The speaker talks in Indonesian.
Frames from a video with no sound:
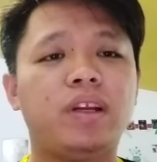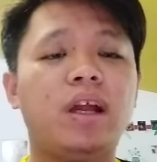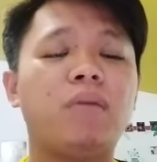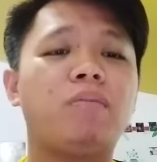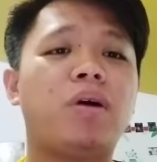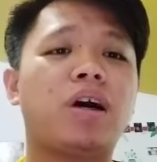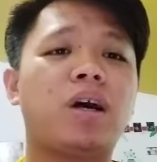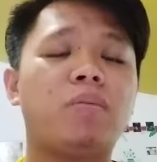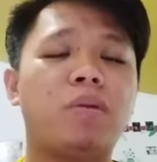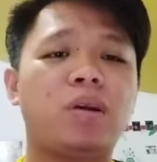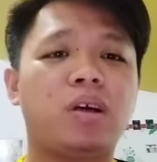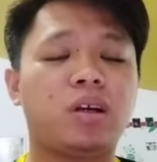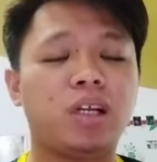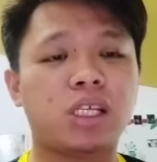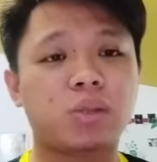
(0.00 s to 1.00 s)
dan
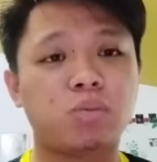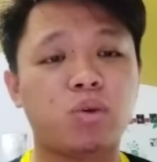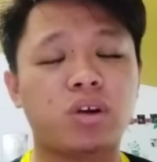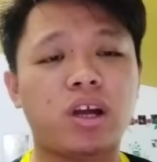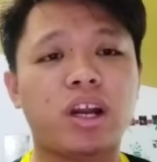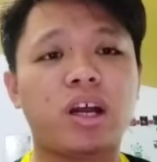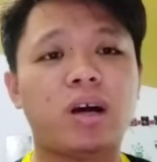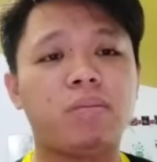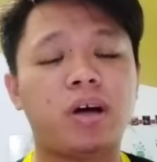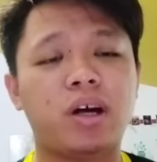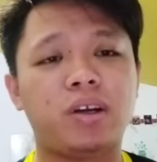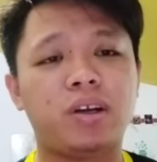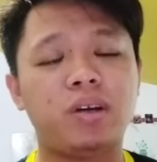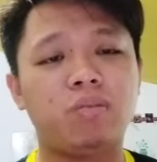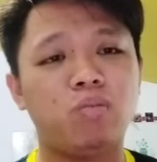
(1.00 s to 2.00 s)
bagaimana respon anak
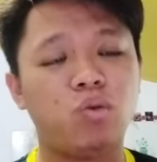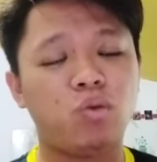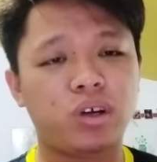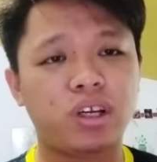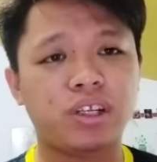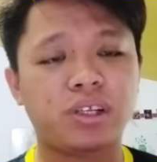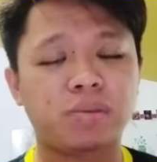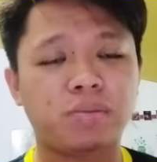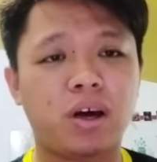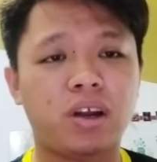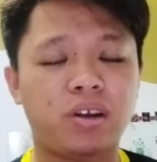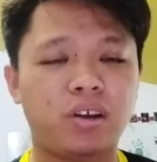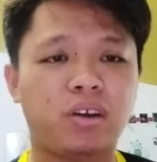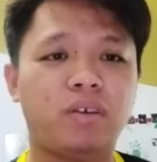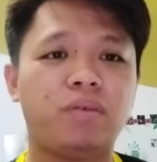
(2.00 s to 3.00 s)
Mahadir Mukris
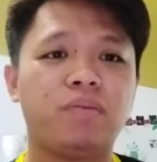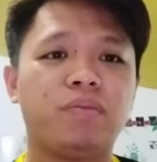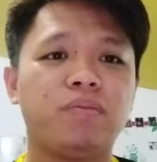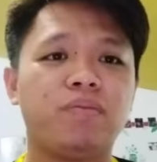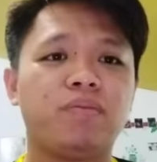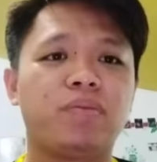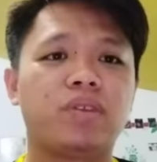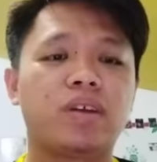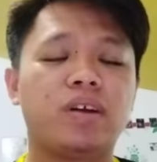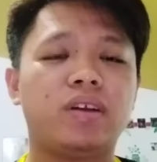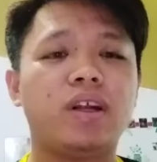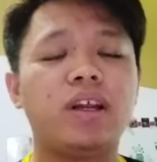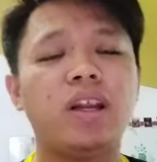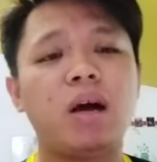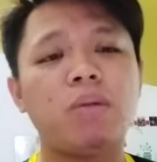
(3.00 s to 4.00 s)
Mahadir
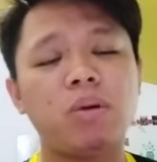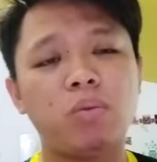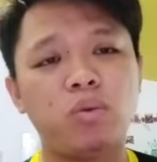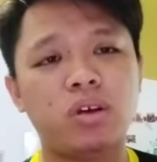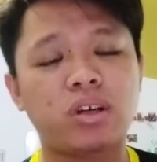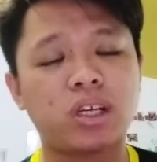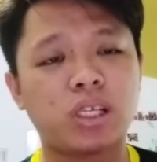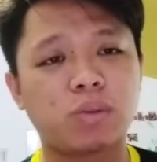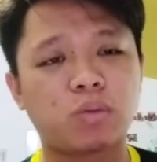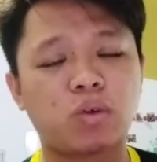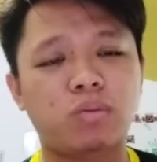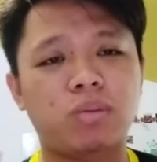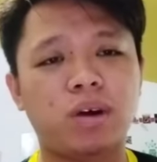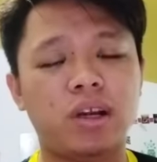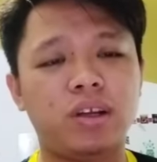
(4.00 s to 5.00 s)
Dan apa pula
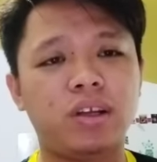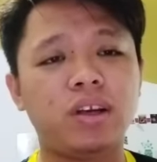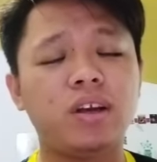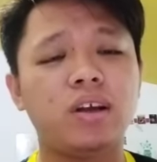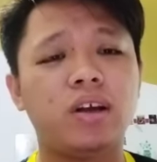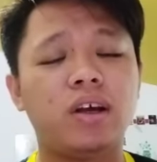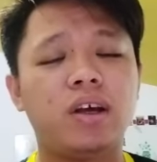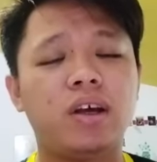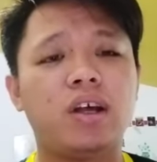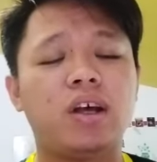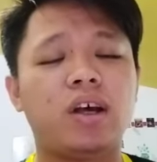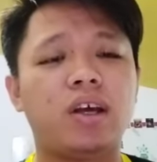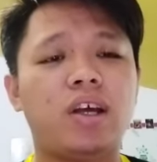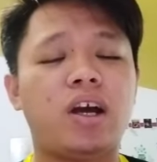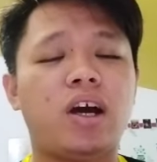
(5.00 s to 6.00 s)
respon Mahadir?
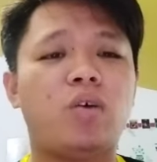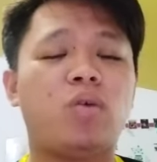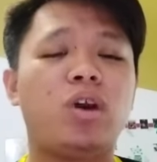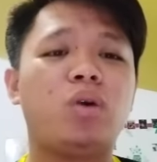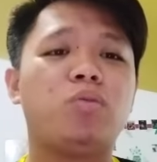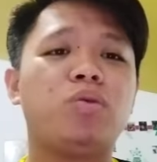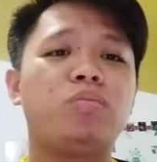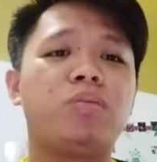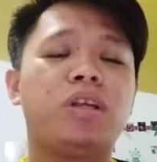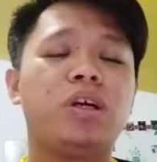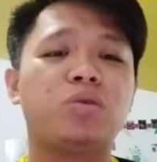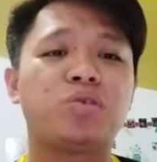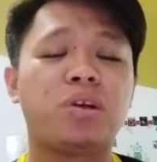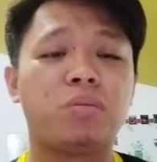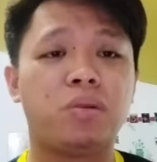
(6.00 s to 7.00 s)
Ya, walaupun
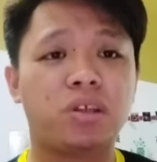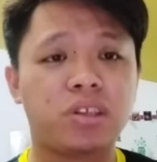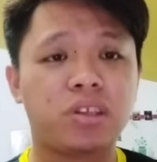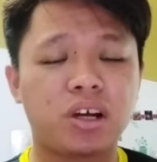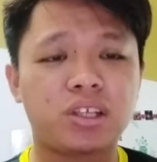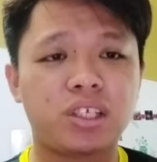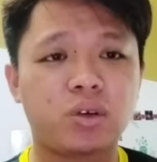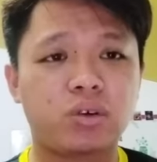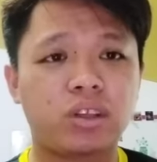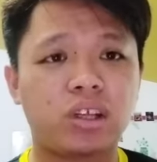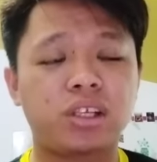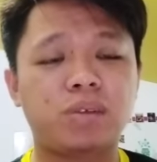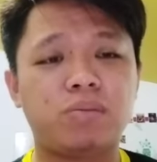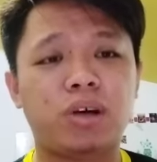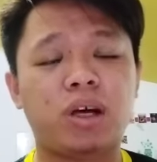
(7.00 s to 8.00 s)
beliau sudah meletakkan
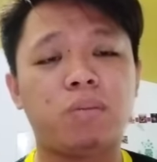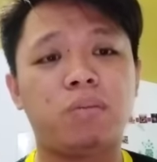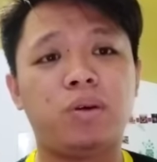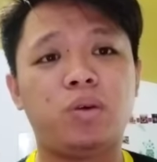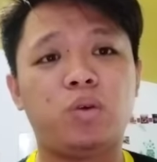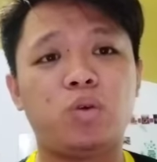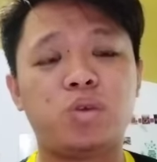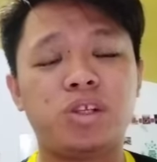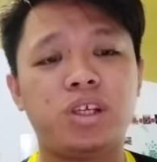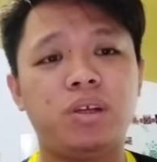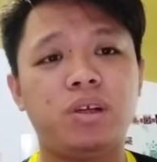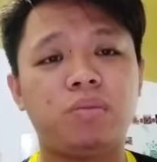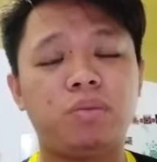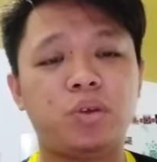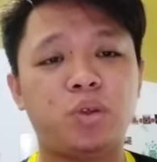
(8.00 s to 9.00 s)
jawatan sebagai
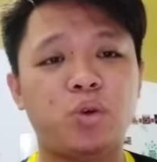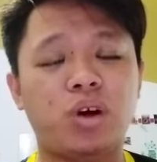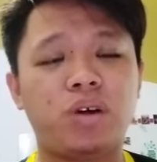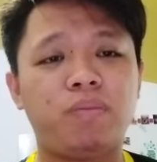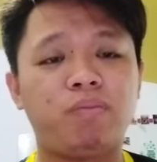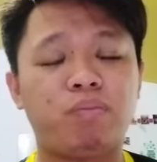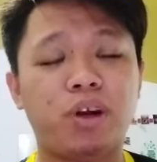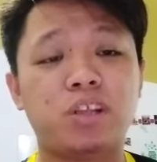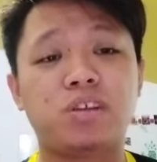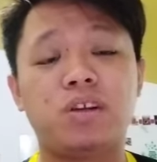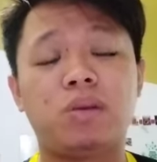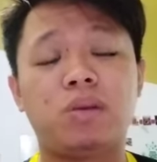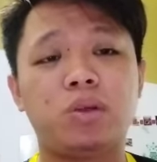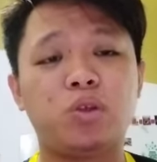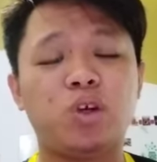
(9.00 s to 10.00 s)
pengurusi pejuang,
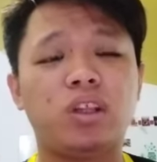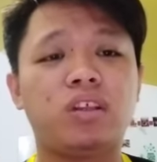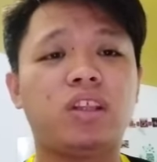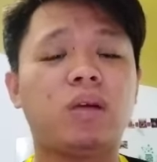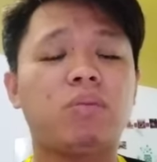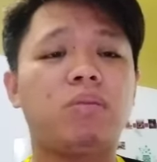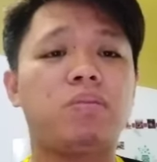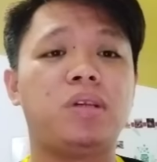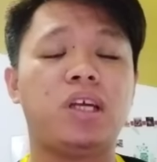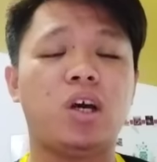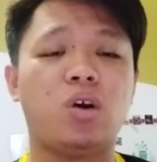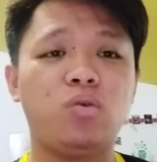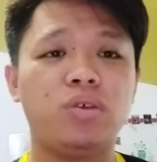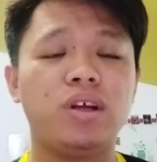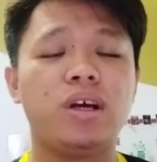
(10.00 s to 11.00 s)
presiden pejuang, tetapi
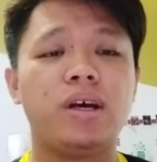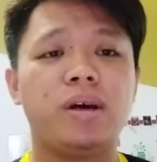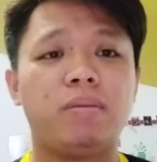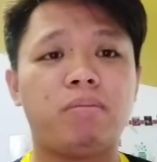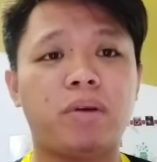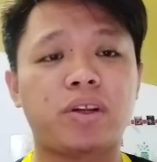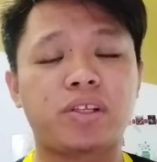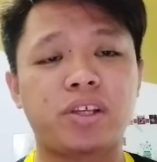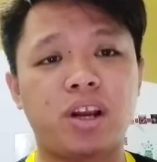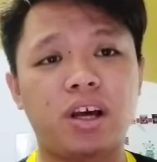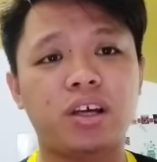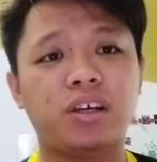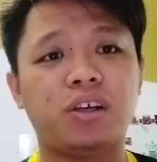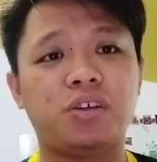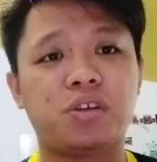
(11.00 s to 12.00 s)
beliau masih
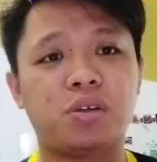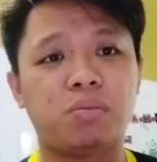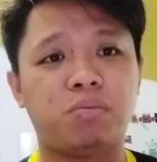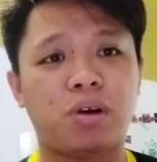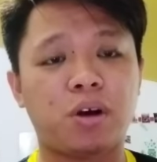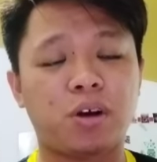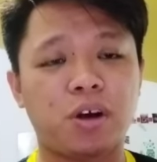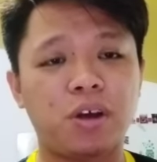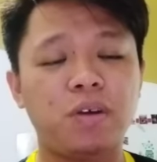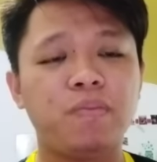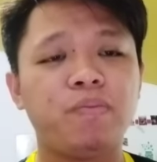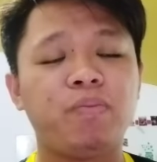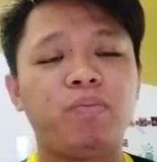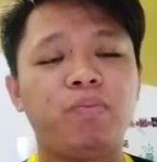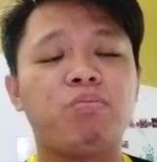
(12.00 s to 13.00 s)
lagi sebagai
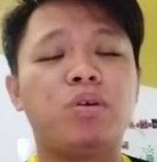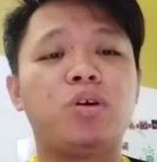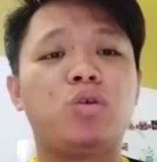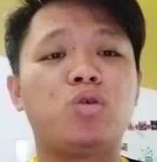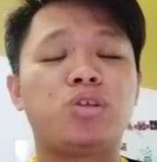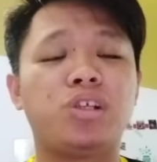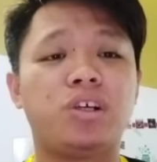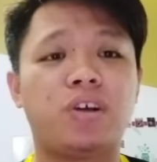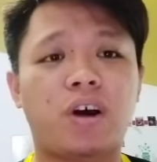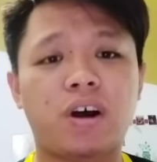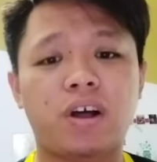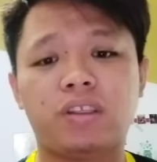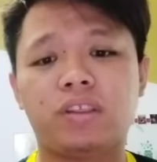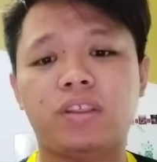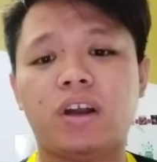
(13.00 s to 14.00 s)
pengurusi
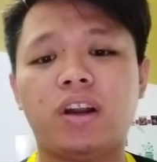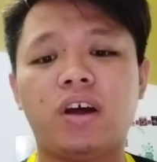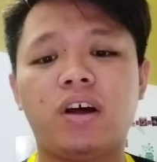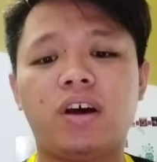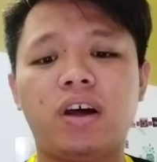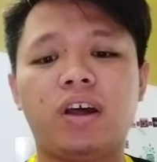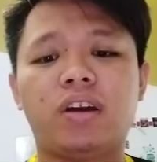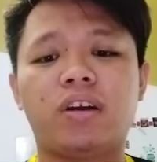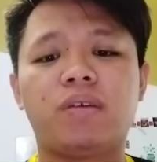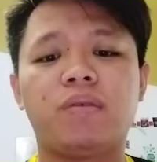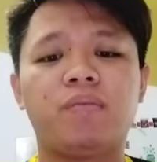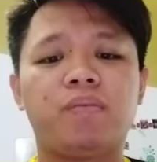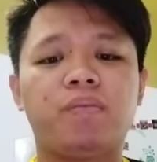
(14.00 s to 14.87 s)
gerakan tanah air.